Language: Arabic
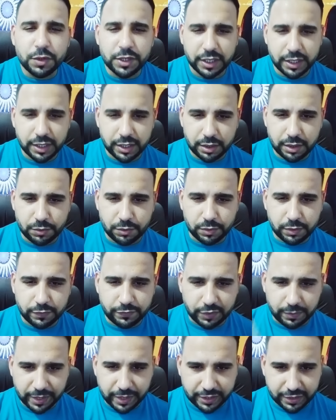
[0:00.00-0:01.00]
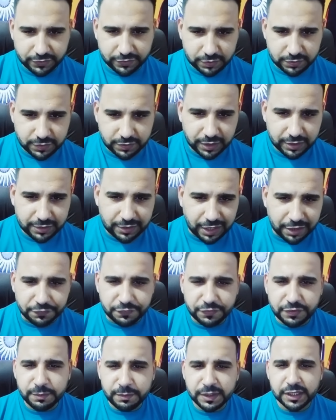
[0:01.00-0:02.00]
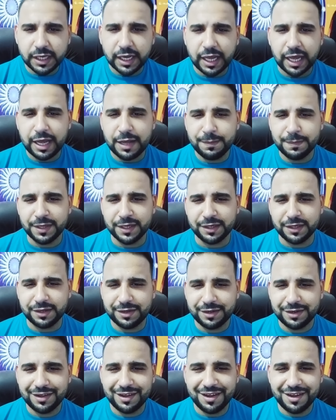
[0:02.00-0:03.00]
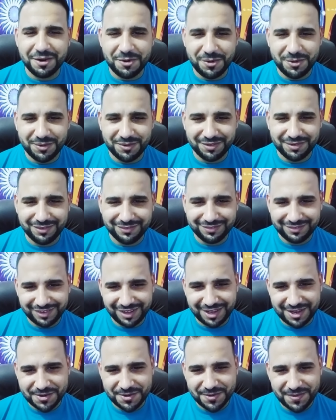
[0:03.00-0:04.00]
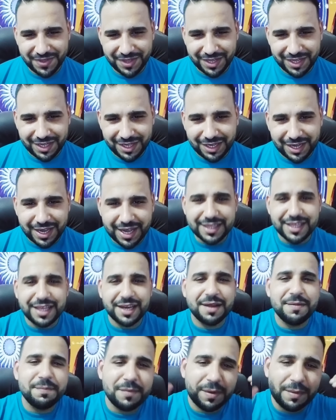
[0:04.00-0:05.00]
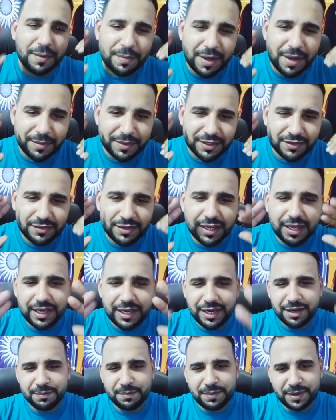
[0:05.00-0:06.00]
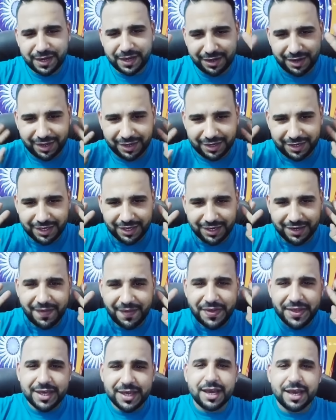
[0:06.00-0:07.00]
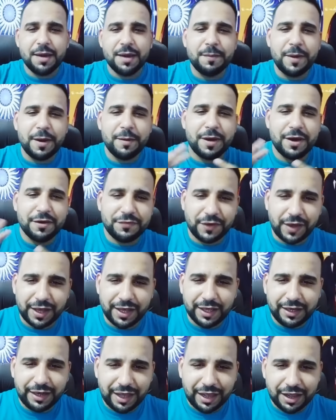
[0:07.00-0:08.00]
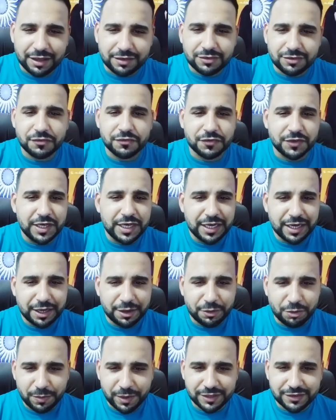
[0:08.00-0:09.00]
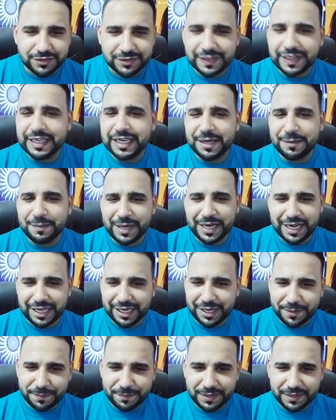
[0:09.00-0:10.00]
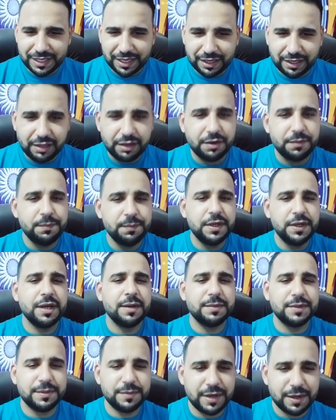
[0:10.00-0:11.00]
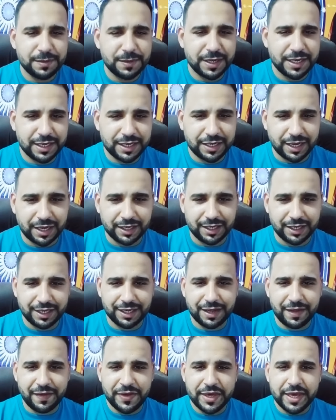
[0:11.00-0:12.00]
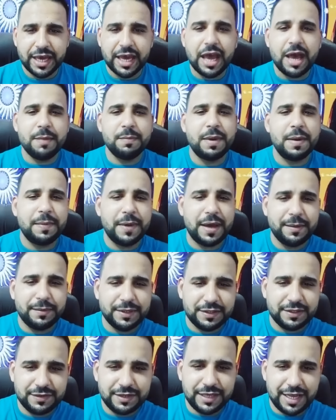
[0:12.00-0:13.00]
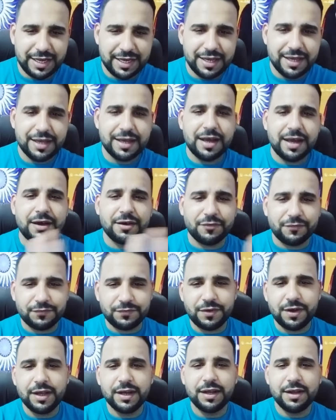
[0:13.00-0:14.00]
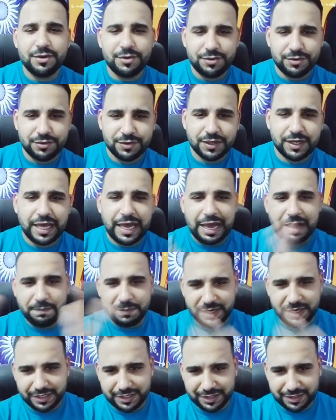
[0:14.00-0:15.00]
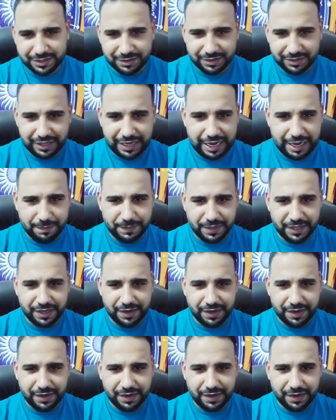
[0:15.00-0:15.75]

الاول في المركز الثالث عارفين مين الحمل اهو اهو انا لما ببقى متضايق باين عليا اما ابقى في حاله عاطفيه رومانسيه ما يعلم بيها الا ربنا بيبقى باين عليا اما ابقى متضايق قرفان اهو الحمل الحمل